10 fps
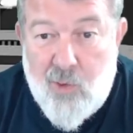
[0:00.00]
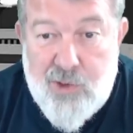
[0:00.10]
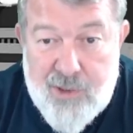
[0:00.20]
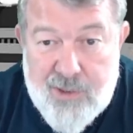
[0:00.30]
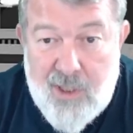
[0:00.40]

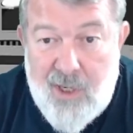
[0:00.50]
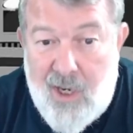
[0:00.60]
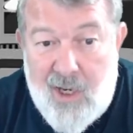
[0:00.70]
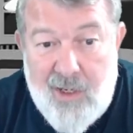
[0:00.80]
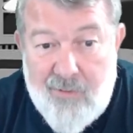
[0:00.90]

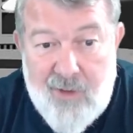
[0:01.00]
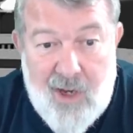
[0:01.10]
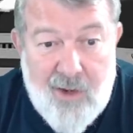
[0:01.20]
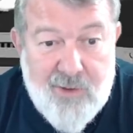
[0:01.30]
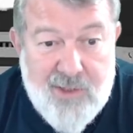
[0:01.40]
учителя
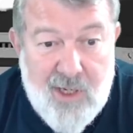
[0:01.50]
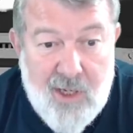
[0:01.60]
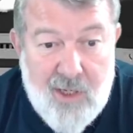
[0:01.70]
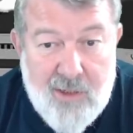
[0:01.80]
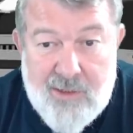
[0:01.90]
являются
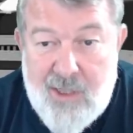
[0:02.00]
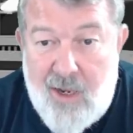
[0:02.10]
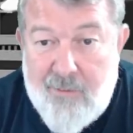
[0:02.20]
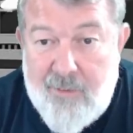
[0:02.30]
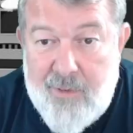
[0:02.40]

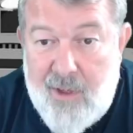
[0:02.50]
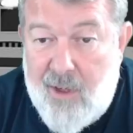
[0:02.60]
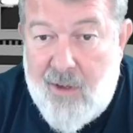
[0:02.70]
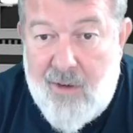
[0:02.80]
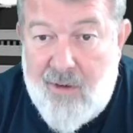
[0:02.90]
самыми
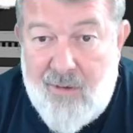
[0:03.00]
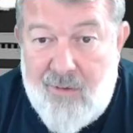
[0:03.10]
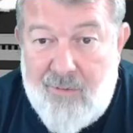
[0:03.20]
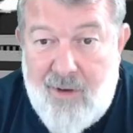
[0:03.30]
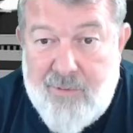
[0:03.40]
э,
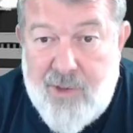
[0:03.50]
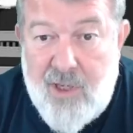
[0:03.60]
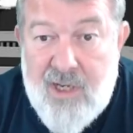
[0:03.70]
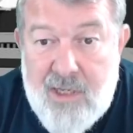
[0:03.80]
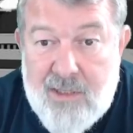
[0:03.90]

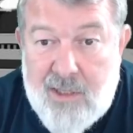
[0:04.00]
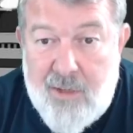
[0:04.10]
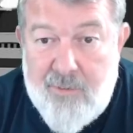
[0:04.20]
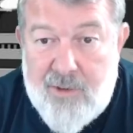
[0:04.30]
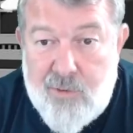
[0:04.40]
вообще
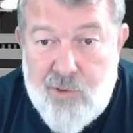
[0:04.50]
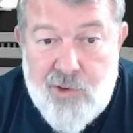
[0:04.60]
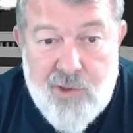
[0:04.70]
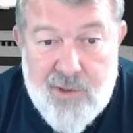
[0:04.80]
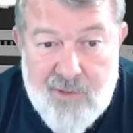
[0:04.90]
низкими
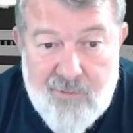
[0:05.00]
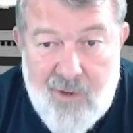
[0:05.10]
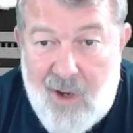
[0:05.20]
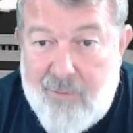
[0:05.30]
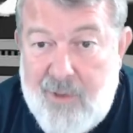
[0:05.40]
существами
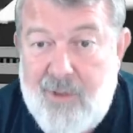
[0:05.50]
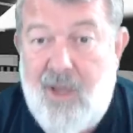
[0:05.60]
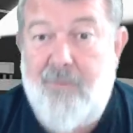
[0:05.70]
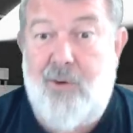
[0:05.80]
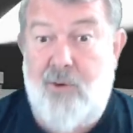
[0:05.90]
существами,
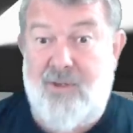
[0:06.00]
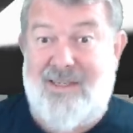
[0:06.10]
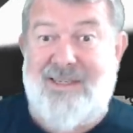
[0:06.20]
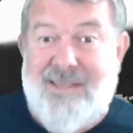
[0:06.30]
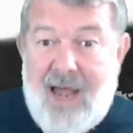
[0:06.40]
да,
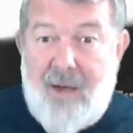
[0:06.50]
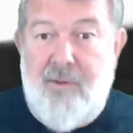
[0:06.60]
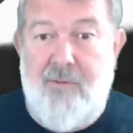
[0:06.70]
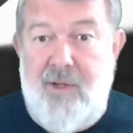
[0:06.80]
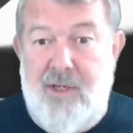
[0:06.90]
просто
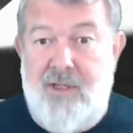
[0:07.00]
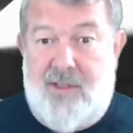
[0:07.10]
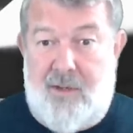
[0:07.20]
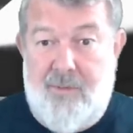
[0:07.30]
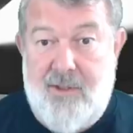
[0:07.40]
самыми
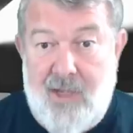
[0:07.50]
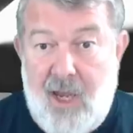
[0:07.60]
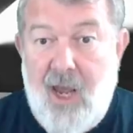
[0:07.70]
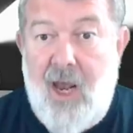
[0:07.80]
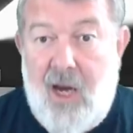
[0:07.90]
низкими,
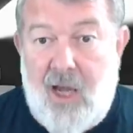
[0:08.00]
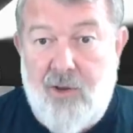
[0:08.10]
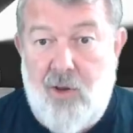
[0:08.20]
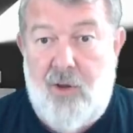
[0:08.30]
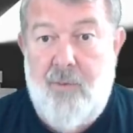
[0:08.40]
те,
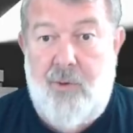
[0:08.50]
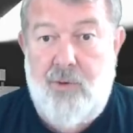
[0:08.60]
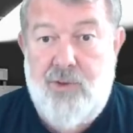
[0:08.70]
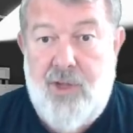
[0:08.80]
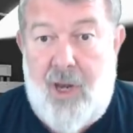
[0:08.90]
которые
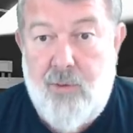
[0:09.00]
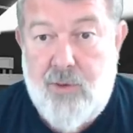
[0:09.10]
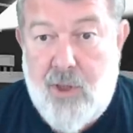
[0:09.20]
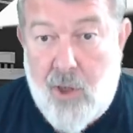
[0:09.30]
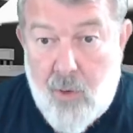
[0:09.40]

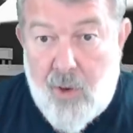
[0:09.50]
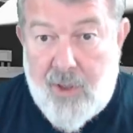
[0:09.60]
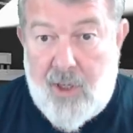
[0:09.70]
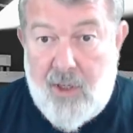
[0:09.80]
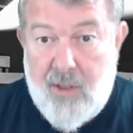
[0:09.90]
получают
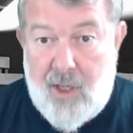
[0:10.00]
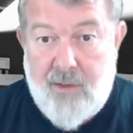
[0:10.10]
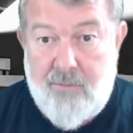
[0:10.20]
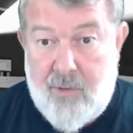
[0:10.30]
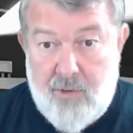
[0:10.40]
крохи,
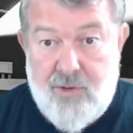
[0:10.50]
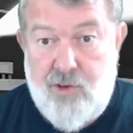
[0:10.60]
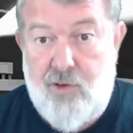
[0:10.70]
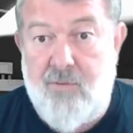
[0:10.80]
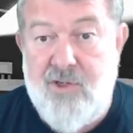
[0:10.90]
да,
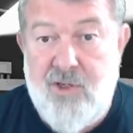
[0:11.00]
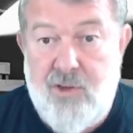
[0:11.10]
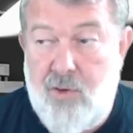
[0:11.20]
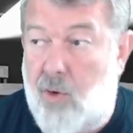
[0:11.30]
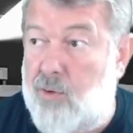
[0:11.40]
просто чтобы не
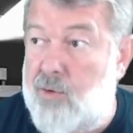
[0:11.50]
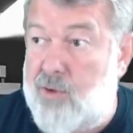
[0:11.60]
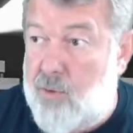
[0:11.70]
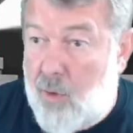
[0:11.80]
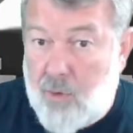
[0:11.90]
сдохнуть
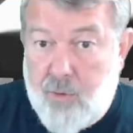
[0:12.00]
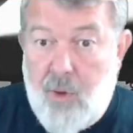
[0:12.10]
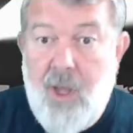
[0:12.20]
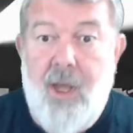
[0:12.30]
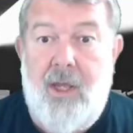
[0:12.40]
с
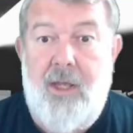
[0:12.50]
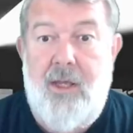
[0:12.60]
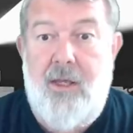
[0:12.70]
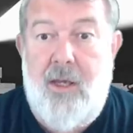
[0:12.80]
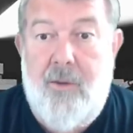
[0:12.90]
голоду,
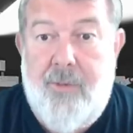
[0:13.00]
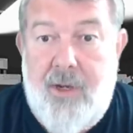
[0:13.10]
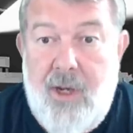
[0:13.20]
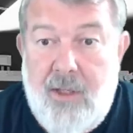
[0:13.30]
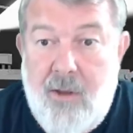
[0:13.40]
и
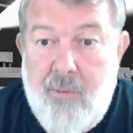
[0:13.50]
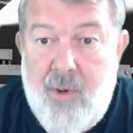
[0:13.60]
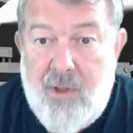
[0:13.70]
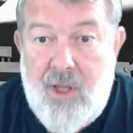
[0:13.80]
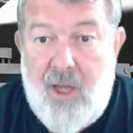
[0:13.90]
при этом
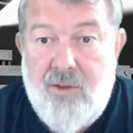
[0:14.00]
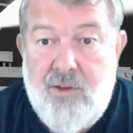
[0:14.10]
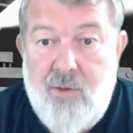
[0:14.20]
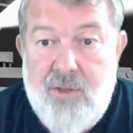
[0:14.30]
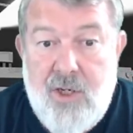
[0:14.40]

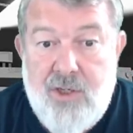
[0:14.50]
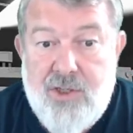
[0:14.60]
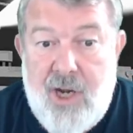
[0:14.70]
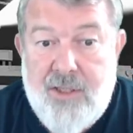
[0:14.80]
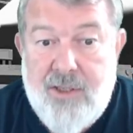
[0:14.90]
пытаются
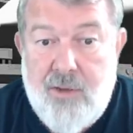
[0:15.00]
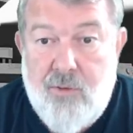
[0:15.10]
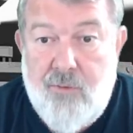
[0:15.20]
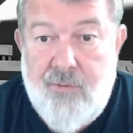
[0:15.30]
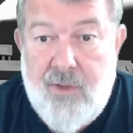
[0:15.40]
удержать
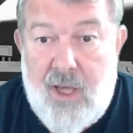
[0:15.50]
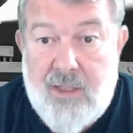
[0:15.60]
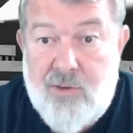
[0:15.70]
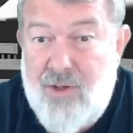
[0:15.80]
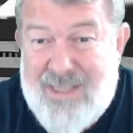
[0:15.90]
эту
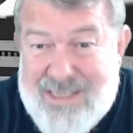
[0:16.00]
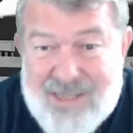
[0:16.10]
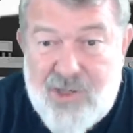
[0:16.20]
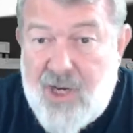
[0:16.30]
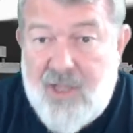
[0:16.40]
власть. То есть
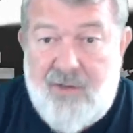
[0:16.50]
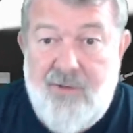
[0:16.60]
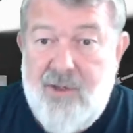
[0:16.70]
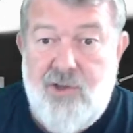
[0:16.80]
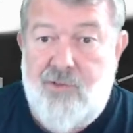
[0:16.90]
ниже
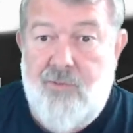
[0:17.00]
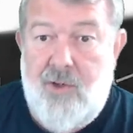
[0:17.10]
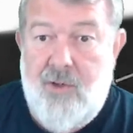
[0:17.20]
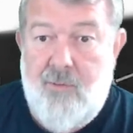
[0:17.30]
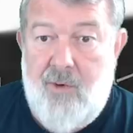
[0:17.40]
этого ничего
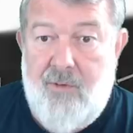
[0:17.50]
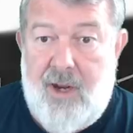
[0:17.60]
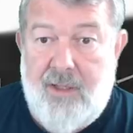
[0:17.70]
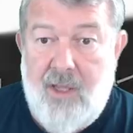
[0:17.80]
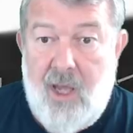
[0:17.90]
не
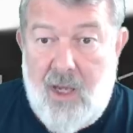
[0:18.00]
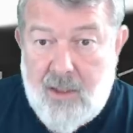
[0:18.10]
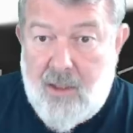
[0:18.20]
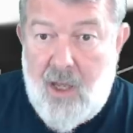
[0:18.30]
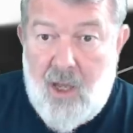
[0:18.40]
бывает.
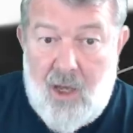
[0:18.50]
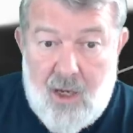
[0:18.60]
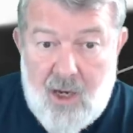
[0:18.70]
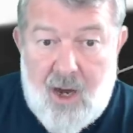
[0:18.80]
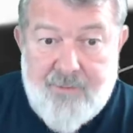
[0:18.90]
Это
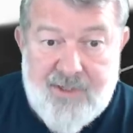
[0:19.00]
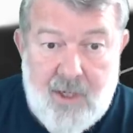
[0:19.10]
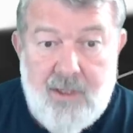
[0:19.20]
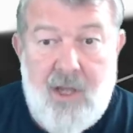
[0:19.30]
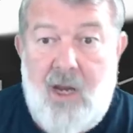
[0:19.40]

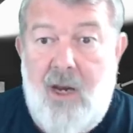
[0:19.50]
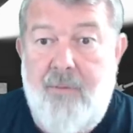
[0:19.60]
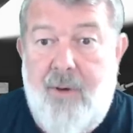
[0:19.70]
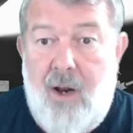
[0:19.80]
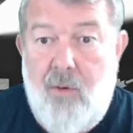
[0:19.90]
рабская
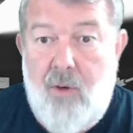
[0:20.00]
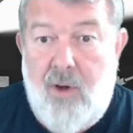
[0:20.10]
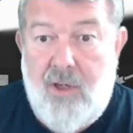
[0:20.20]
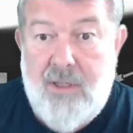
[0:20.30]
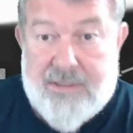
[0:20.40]
такая
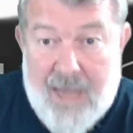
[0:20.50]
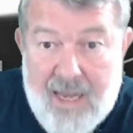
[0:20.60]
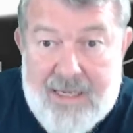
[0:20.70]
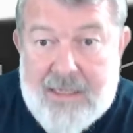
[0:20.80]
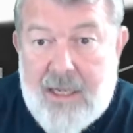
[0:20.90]
покорность, и
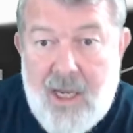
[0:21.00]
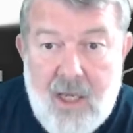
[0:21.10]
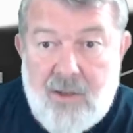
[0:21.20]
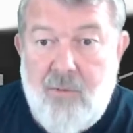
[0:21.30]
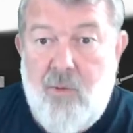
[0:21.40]
они
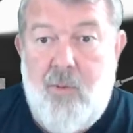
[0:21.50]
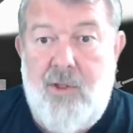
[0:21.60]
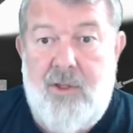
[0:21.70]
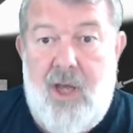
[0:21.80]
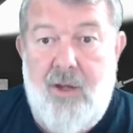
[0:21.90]
этому
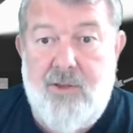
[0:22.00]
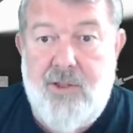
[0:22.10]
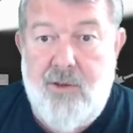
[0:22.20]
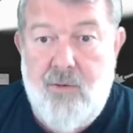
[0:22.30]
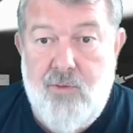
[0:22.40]

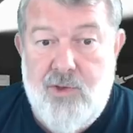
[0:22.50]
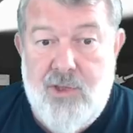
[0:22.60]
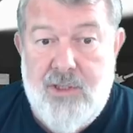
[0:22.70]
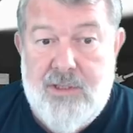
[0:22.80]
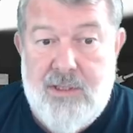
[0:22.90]
пытаются
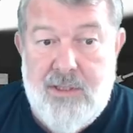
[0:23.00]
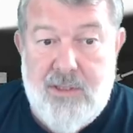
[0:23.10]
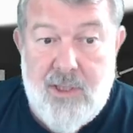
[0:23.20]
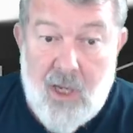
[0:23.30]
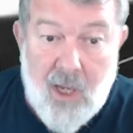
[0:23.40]
научить
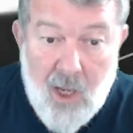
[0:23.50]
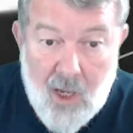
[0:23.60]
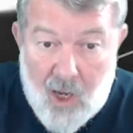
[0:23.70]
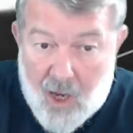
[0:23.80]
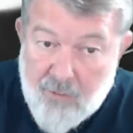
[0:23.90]
детей.
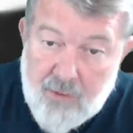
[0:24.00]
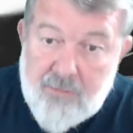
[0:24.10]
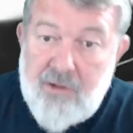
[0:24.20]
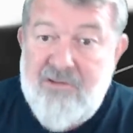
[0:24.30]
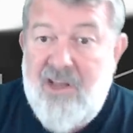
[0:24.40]
А
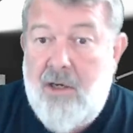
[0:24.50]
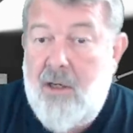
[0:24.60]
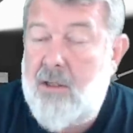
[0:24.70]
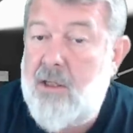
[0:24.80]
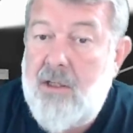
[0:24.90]
вот
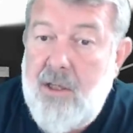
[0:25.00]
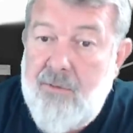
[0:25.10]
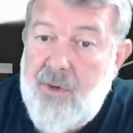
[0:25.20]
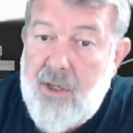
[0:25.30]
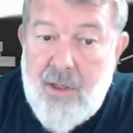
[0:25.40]
интернет это
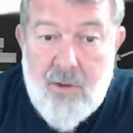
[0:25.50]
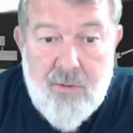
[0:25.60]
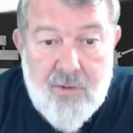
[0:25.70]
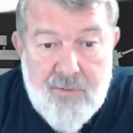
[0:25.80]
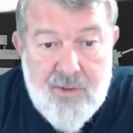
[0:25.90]

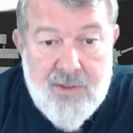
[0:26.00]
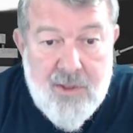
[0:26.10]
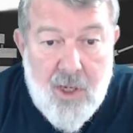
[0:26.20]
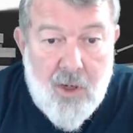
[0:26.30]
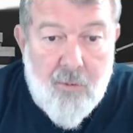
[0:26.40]
нивелирует,
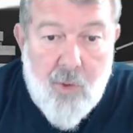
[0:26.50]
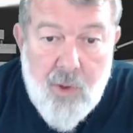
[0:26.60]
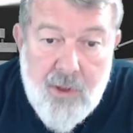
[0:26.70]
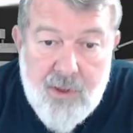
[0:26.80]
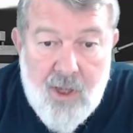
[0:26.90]
видите.
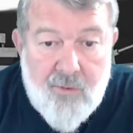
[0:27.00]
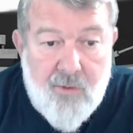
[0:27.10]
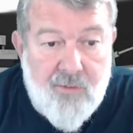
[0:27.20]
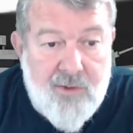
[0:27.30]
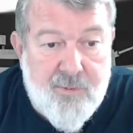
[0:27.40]
Более
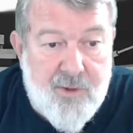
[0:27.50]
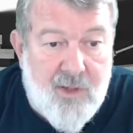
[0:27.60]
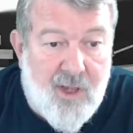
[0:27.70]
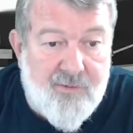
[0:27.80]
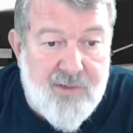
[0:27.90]
того,
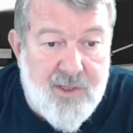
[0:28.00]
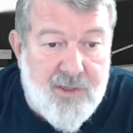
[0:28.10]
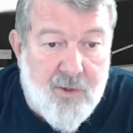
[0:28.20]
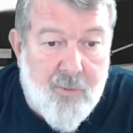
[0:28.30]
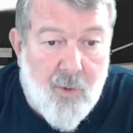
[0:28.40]
воспитать в
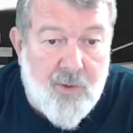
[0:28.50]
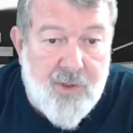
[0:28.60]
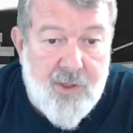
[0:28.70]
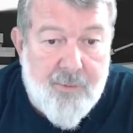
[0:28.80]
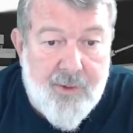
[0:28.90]
детях
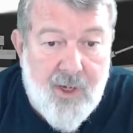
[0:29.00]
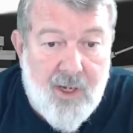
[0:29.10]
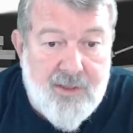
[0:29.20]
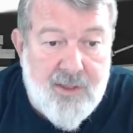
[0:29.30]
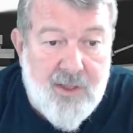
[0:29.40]
полное
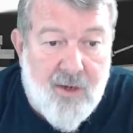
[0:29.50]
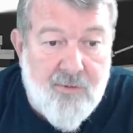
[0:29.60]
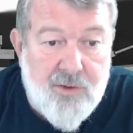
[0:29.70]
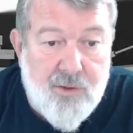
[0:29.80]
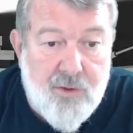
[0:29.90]
неприятие
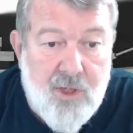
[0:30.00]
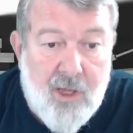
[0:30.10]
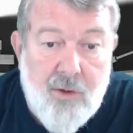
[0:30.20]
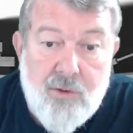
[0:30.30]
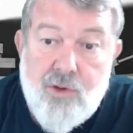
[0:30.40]
того, что
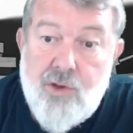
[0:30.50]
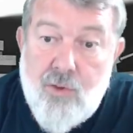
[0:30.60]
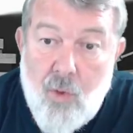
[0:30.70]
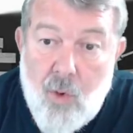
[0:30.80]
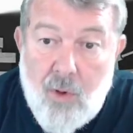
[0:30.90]
дает
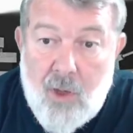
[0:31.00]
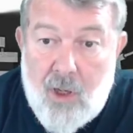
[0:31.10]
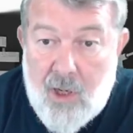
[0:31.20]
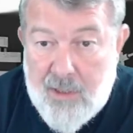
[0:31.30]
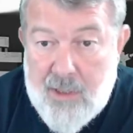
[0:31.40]
школа,
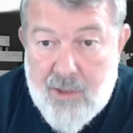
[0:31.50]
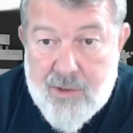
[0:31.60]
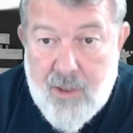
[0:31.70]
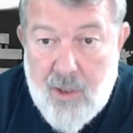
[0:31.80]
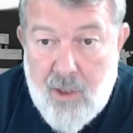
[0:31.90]

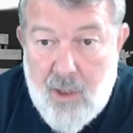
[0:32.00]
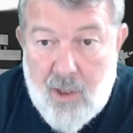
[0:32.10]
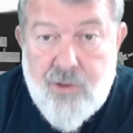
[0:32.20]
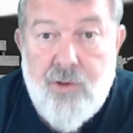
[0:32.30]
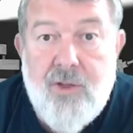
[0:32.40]
конечно.
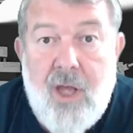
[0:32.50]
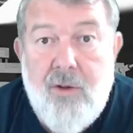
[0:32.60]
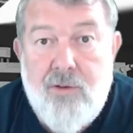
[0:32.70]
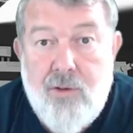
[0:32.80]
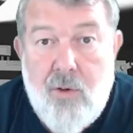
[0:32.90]
А что
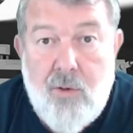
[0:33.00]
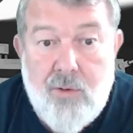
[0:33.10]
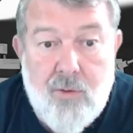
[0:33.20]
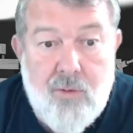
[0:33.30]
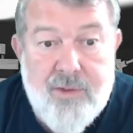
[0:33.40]
дает
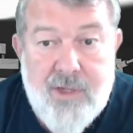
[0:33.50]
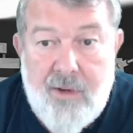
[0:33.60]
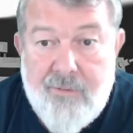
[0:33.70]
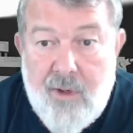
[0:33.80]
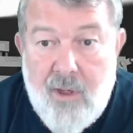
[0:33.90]
школа-то,
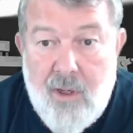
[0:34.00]
Гундяев?